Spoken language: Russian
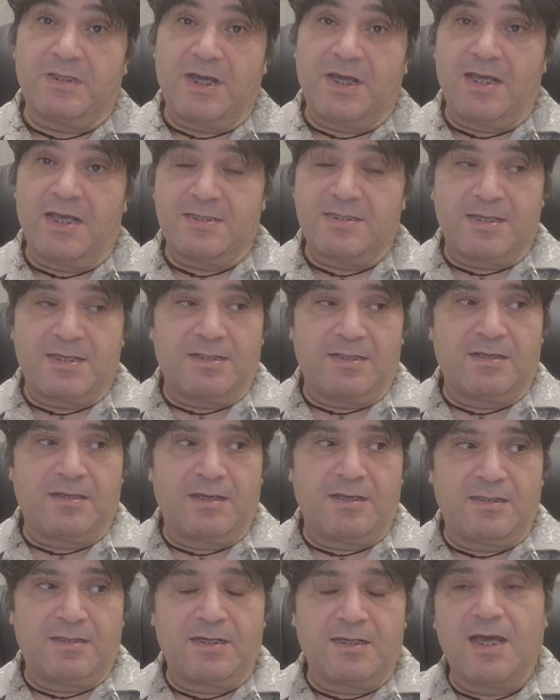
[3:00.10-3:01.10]

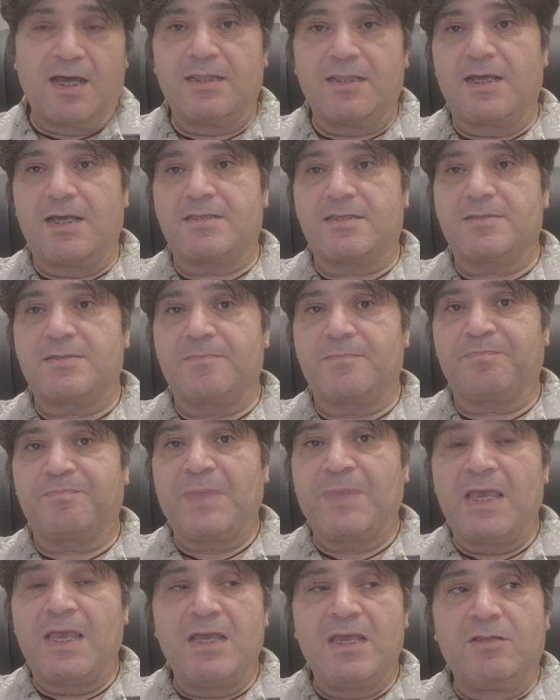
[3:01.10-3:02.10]
э, догадаться.
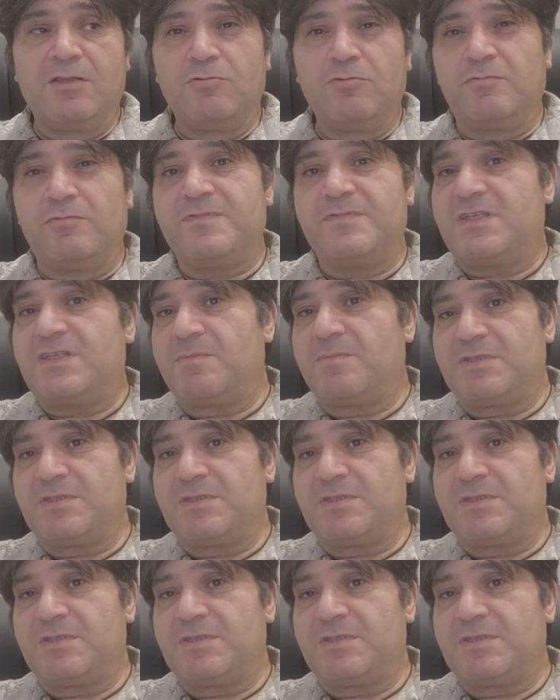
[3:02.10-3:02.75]
Ну, всем